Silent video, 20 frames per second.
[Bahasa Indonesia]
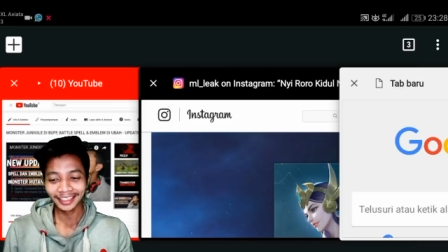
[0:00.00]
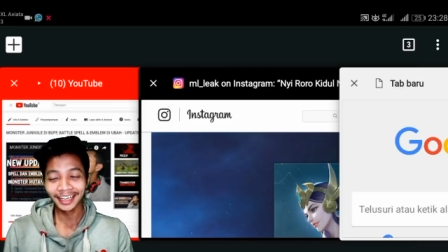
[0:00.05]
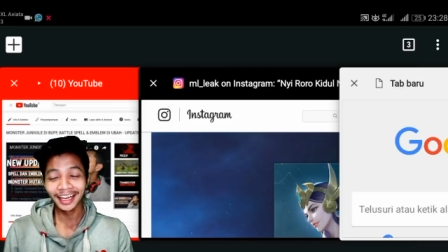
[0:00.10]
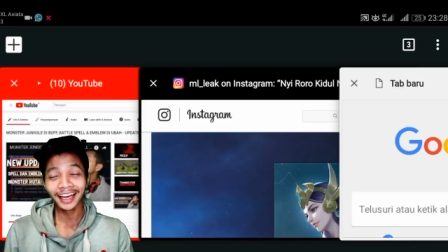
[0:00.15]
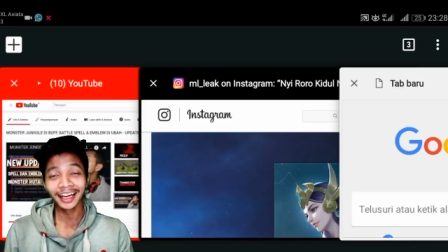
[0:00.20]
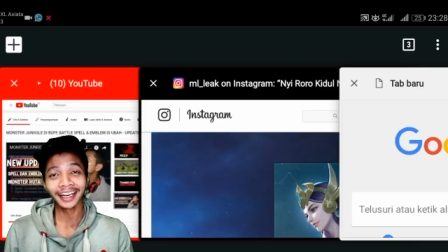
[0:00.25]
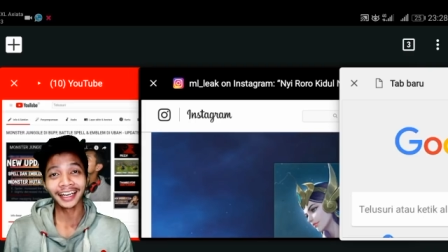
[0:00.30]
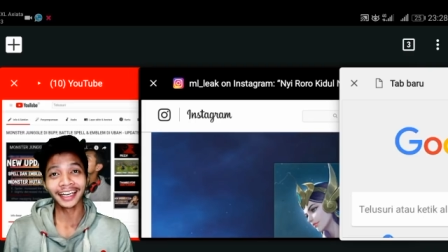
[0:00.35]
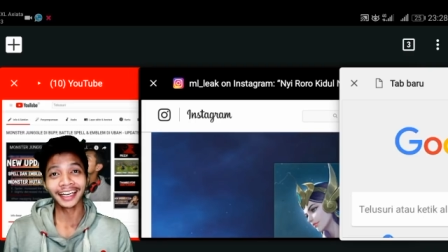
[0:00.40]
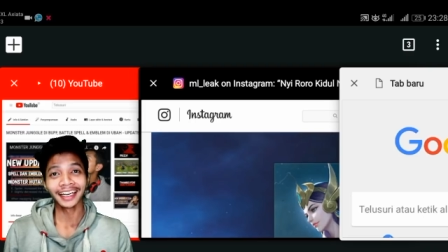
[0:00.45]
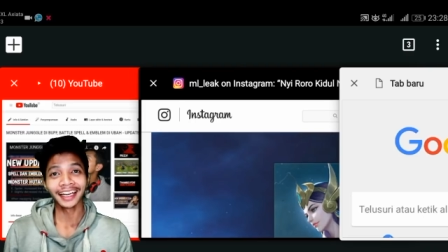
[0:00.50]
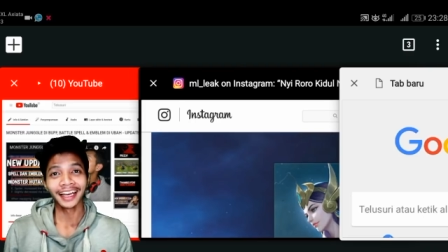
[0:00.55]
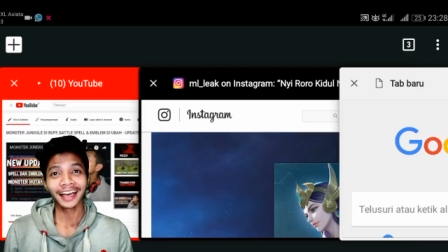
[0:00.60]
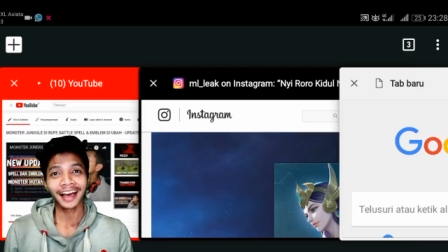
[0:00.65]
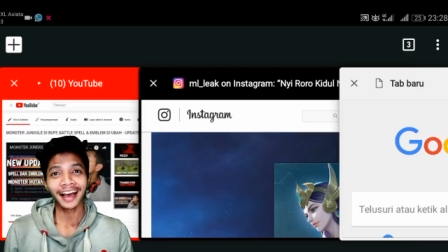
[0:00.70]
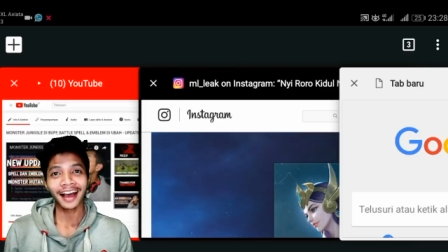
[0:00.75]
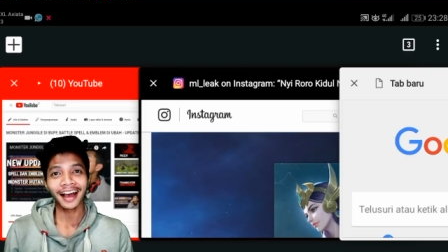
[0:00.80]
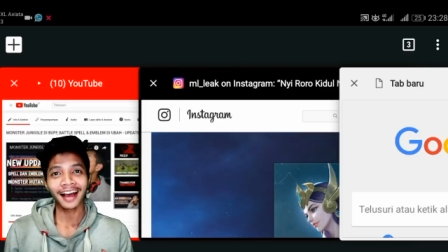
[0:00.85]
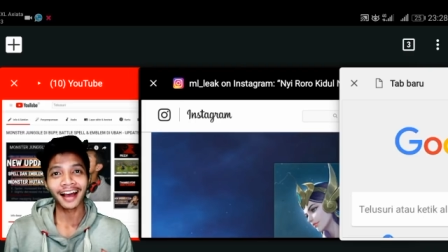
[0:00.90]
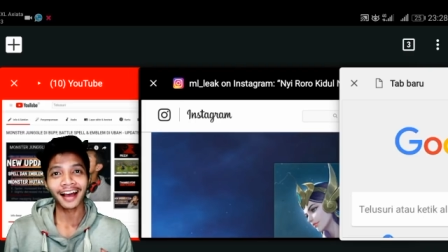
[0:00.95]
dan
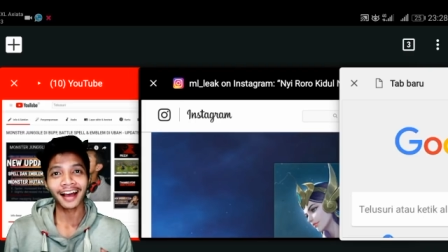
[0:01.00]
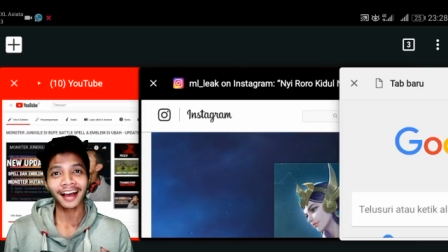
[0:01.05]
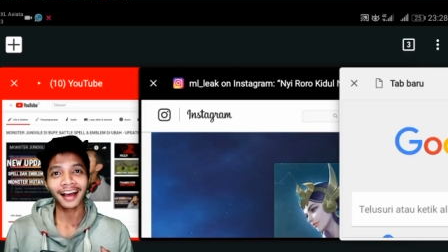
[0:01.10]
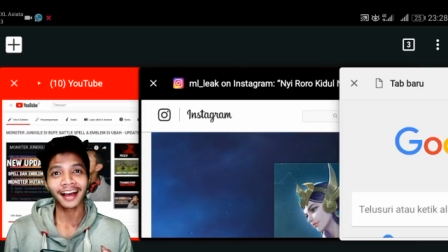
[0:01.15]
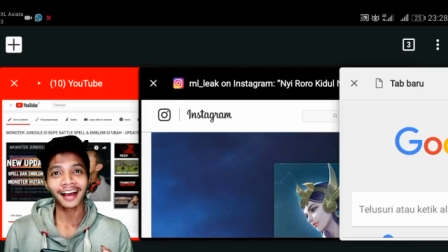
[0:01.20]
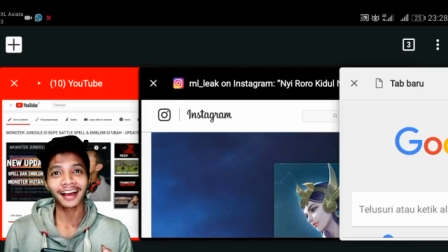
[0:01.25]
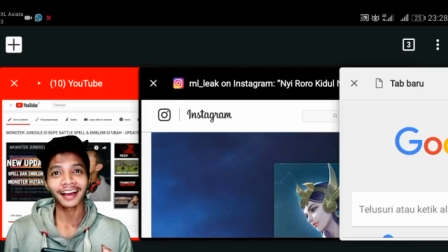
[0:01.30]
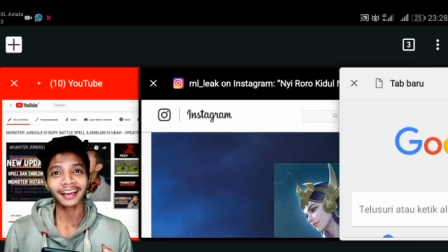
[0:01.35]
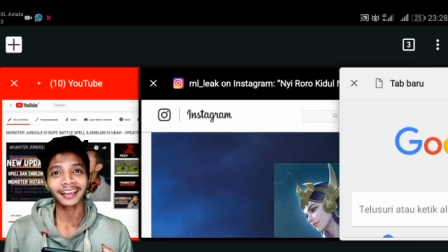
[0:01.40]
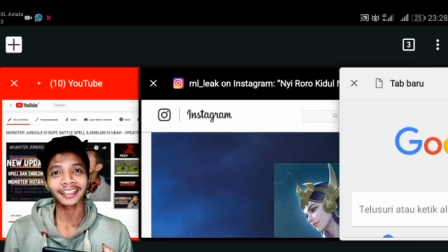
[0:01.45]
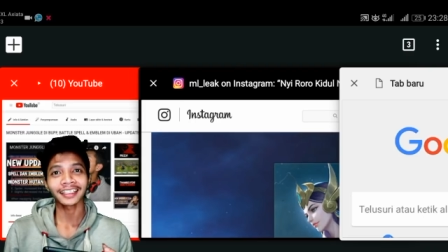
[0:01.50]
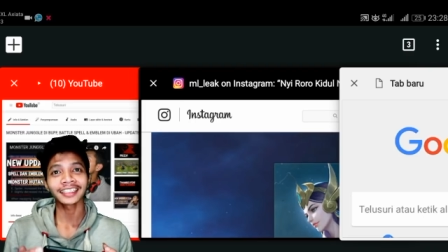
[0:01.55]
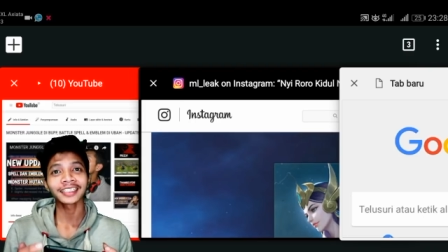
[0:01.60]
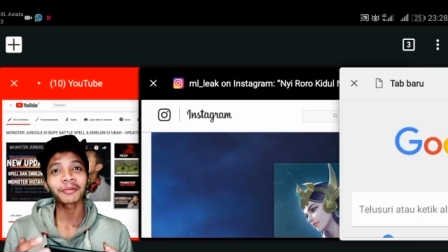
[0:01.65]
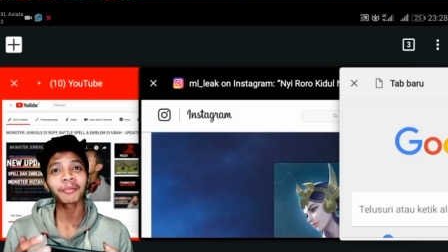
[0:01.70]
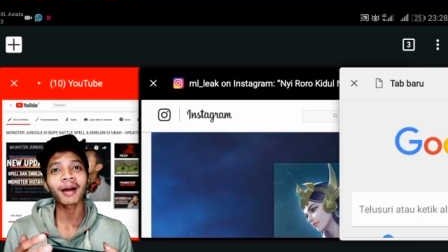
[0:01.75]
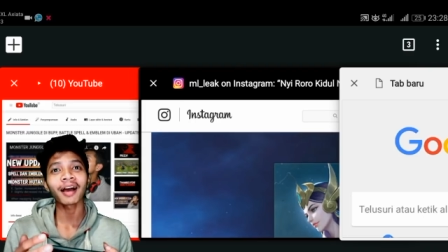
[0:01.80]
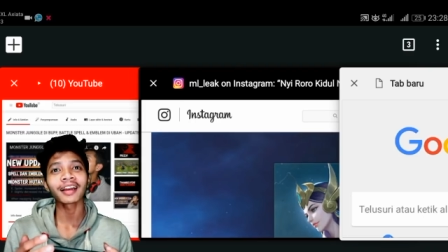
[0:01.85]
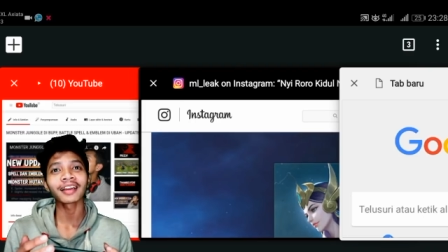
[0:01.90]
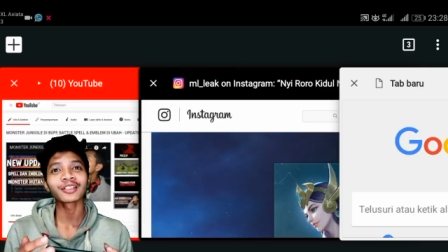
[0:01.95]
uh,
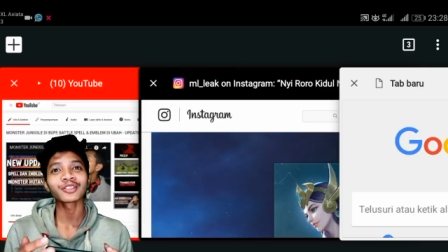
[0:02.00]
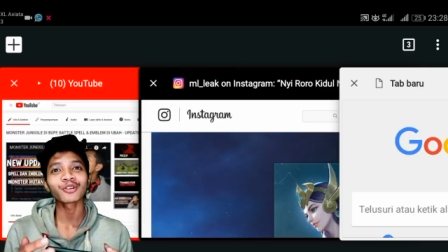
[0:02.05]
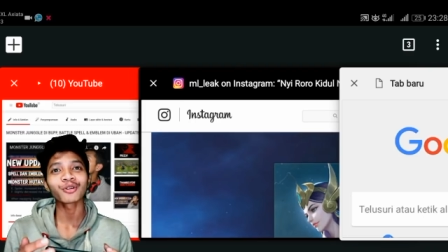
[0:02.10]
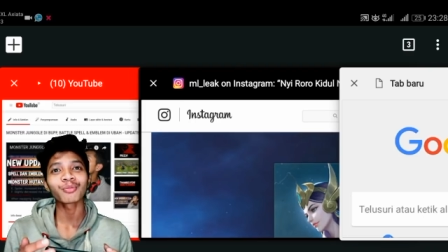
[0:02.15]
kita bakalan